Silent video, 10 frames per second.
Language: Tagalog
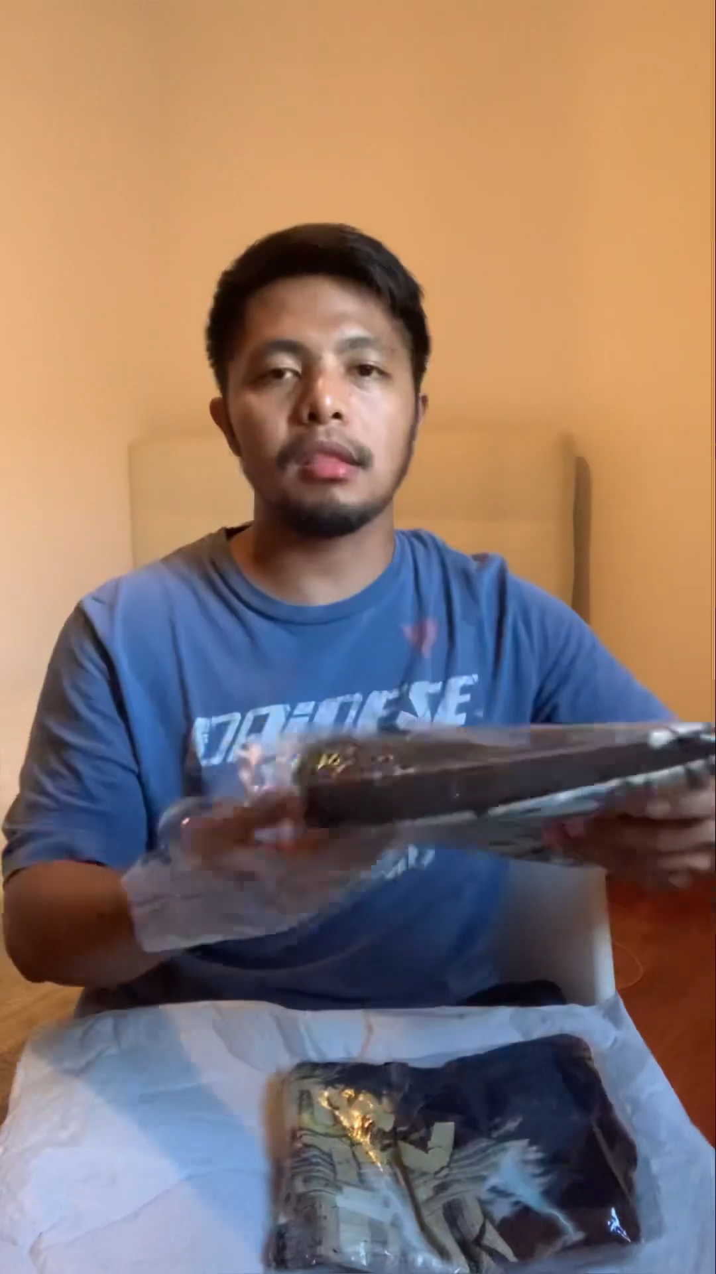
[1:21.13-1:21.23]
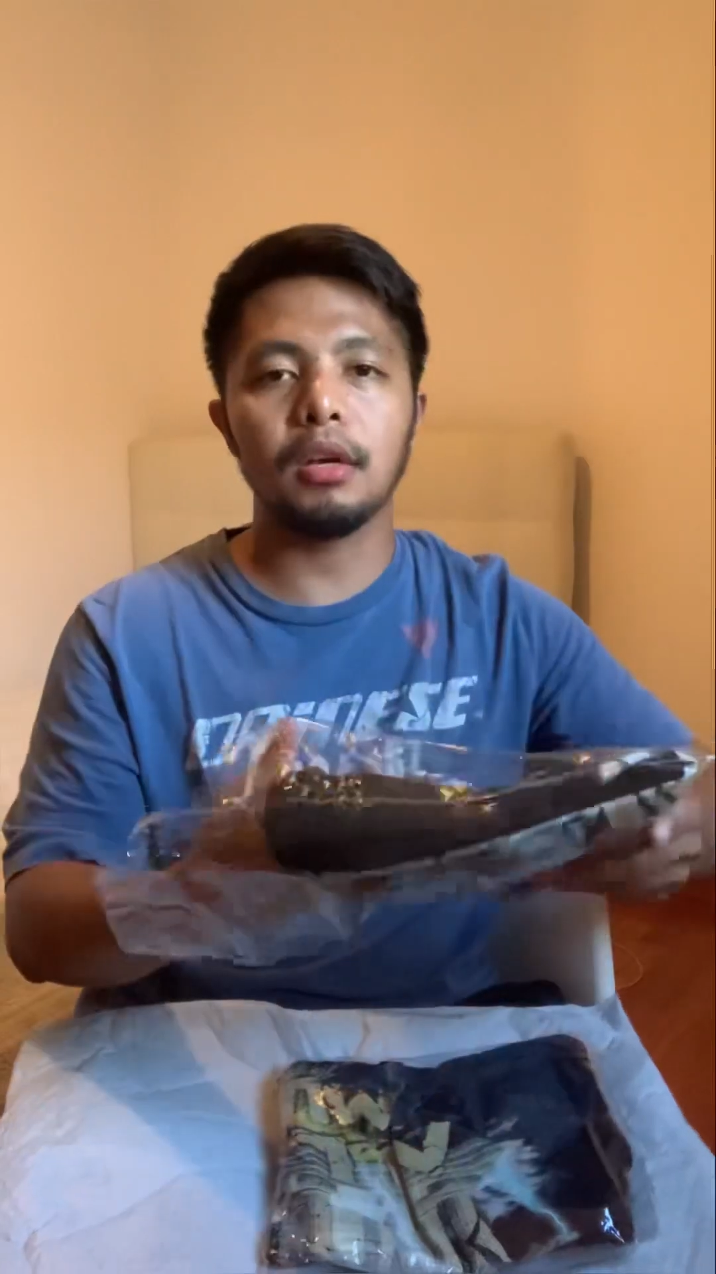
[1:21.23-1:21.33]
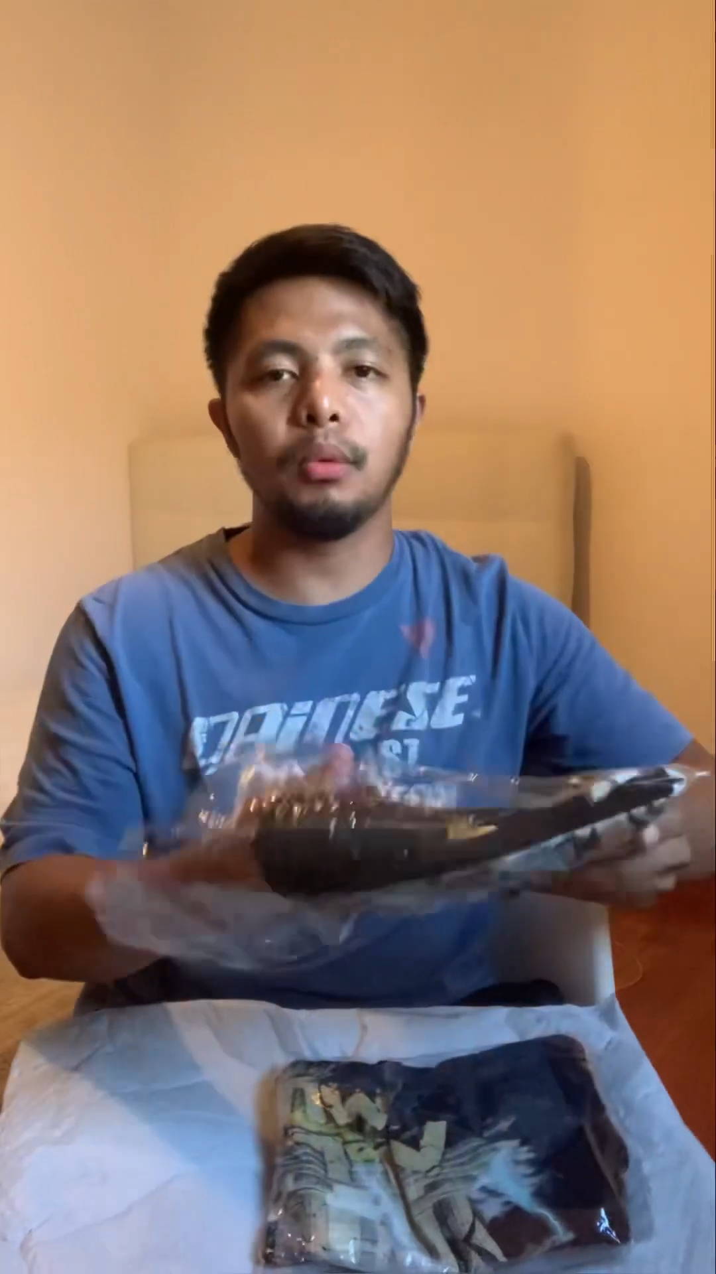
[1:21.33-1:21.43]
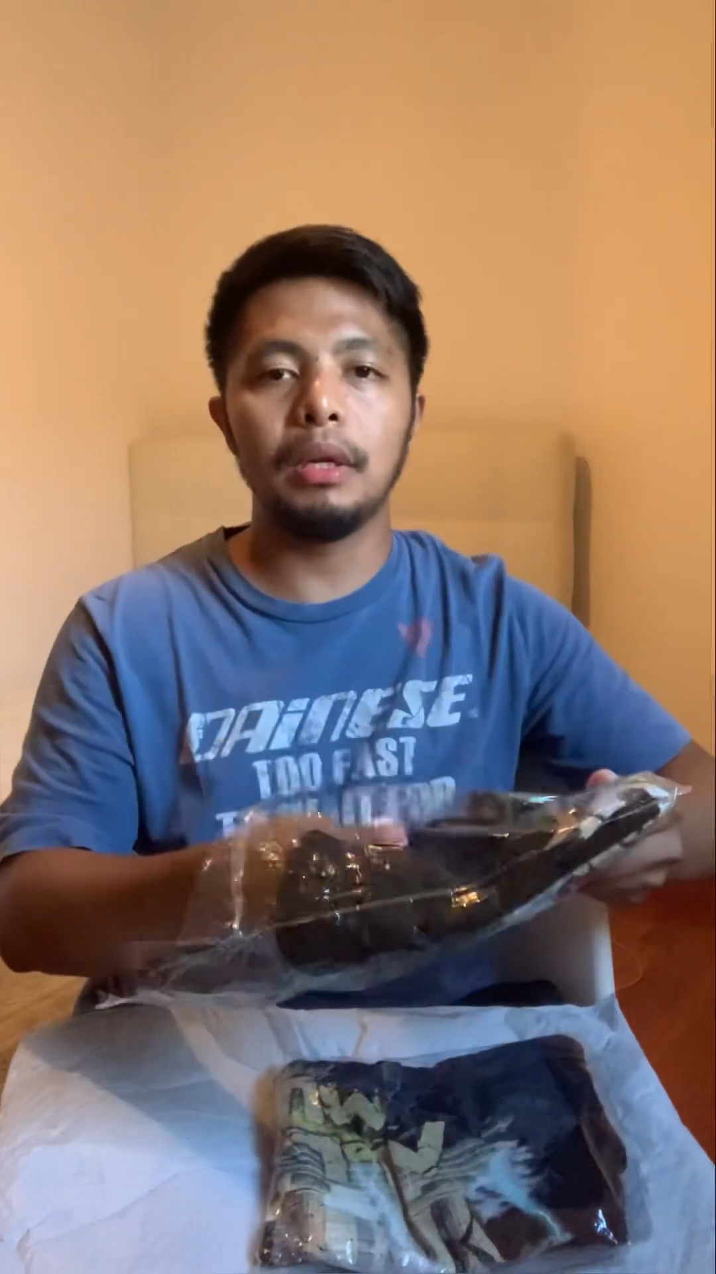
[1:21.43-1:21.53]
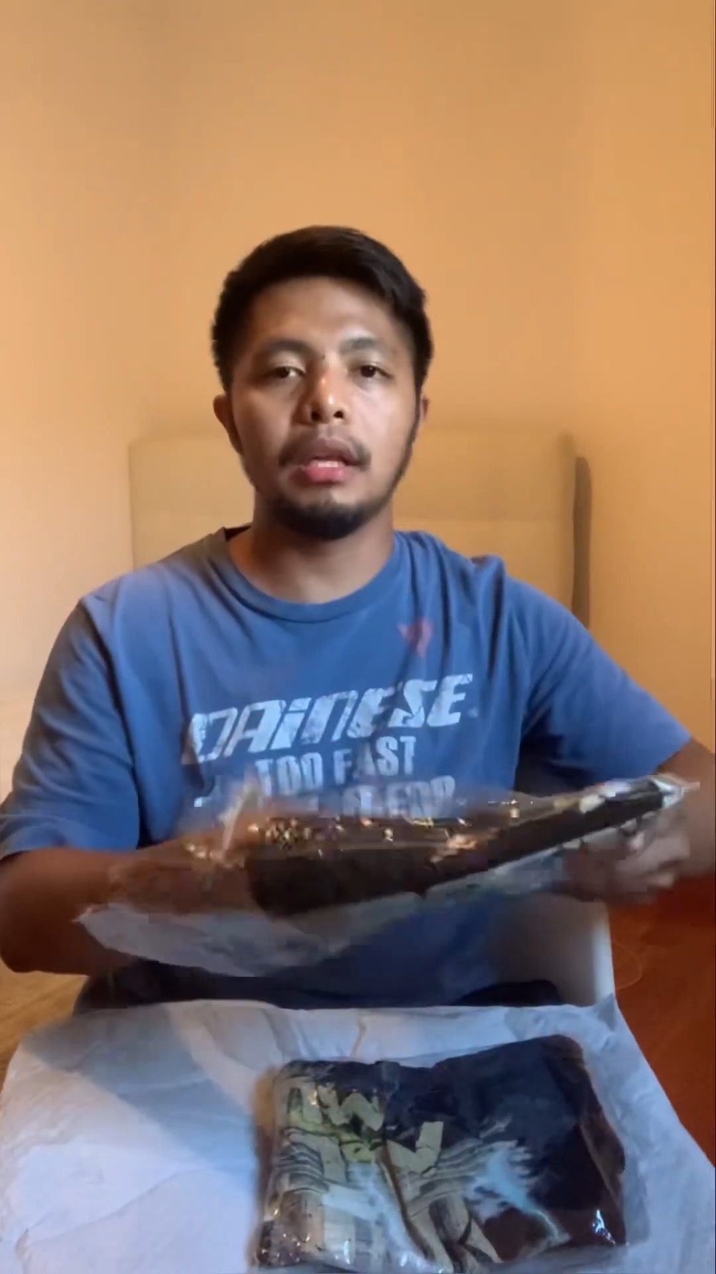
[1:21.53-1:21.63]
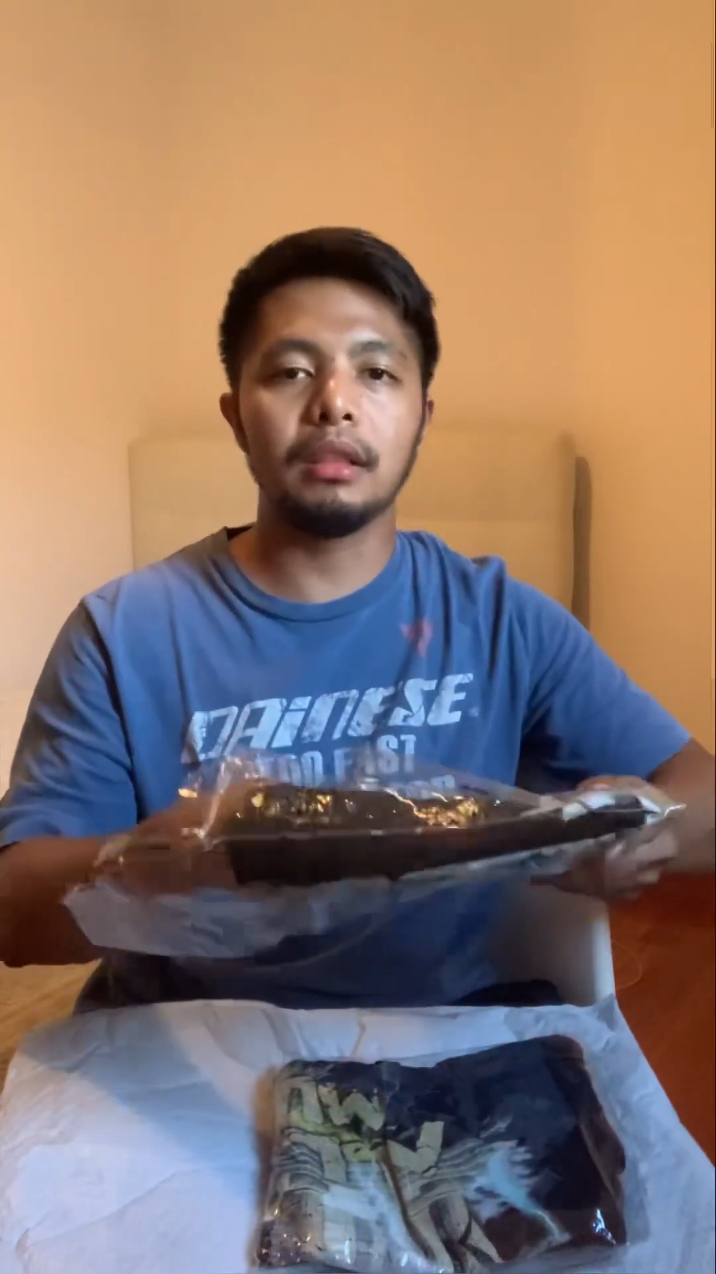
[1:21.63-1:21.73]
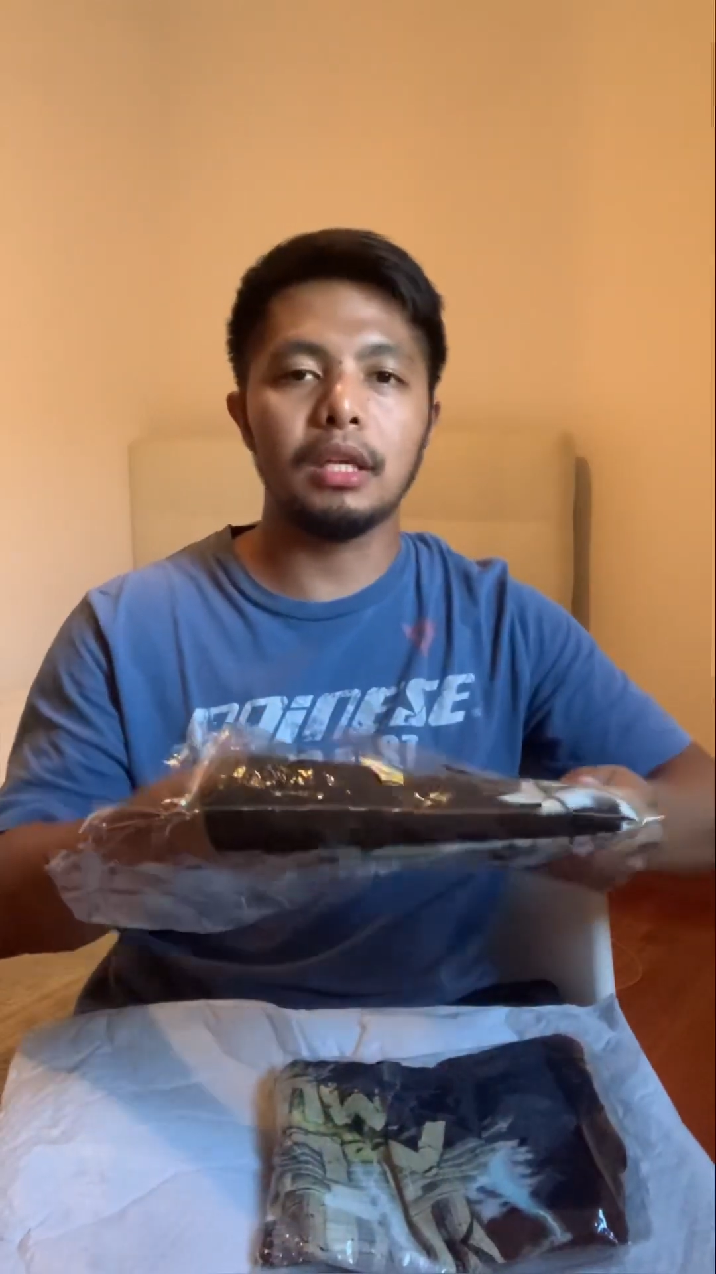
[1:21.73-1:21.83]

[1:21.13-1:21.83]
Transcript: Sir Will ng